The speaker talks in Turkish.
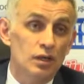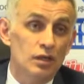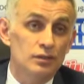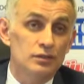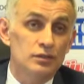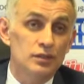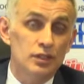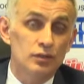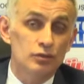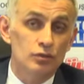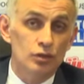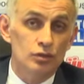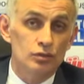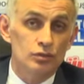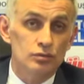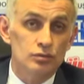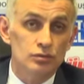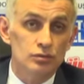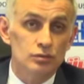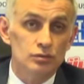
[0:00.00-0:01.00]
6'ya 4
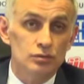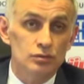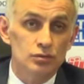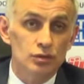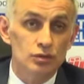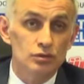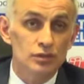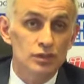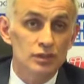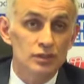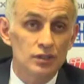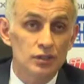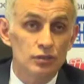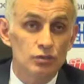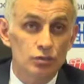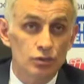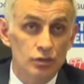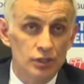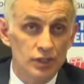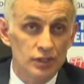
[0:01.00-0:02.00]
sözlerini de
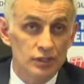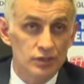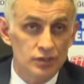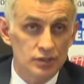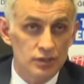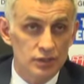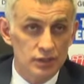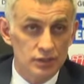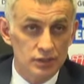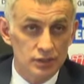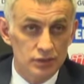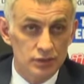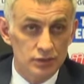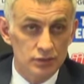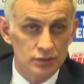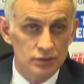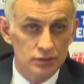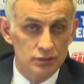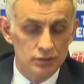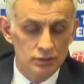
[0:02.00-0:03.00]
söyleyen
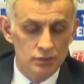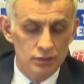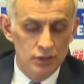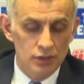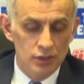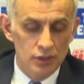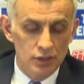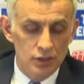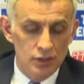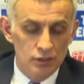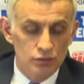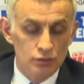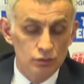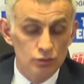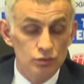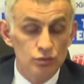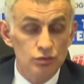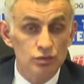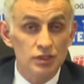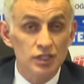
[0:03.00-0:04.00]
sizlersiniz.
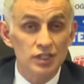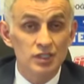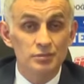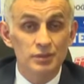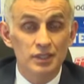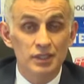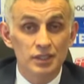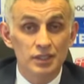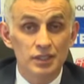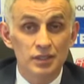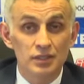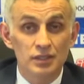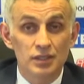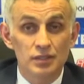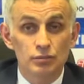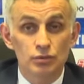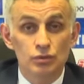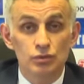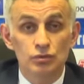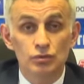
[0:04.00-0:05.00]
Dün size hizmet
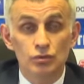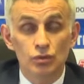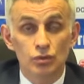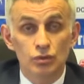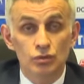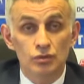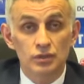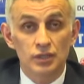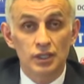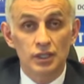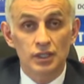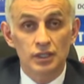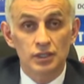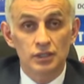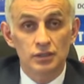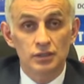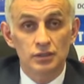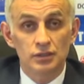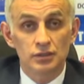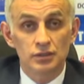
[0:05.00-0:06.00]
edenler bugün ne oldu da
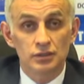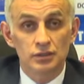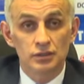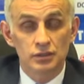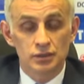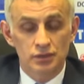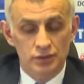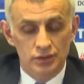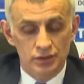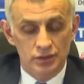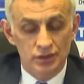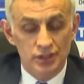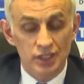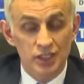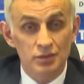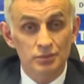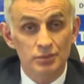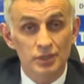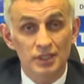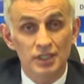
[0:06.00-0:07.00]
size
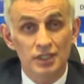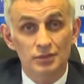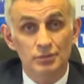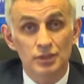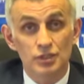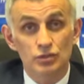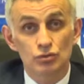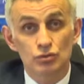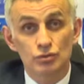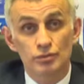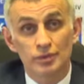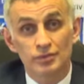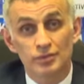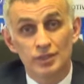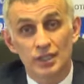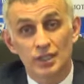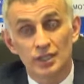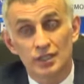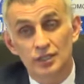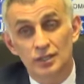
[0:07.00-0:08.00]
hizmet etmez duruma
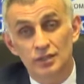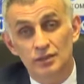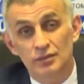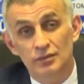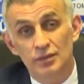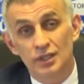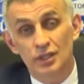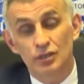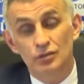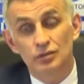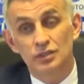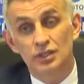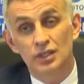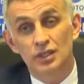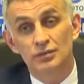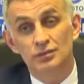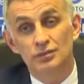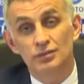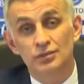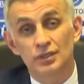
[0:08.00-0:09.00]
mı geldi? Veyahut
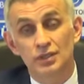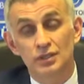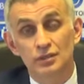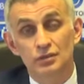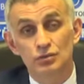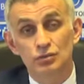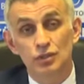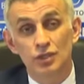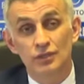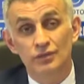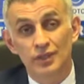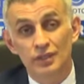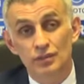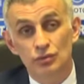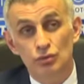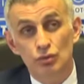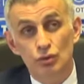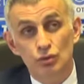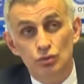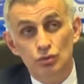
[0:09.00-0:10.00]
da FIFA'nın,
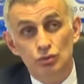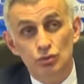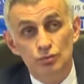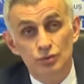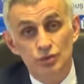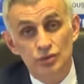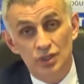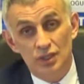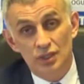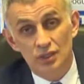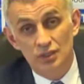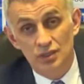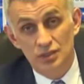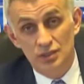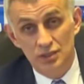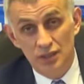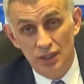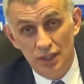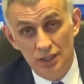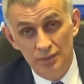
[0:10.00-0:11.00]
UEFA'nın korkusu mu sardı
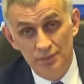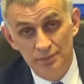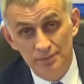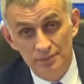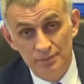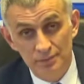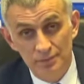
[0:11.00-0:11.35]
size?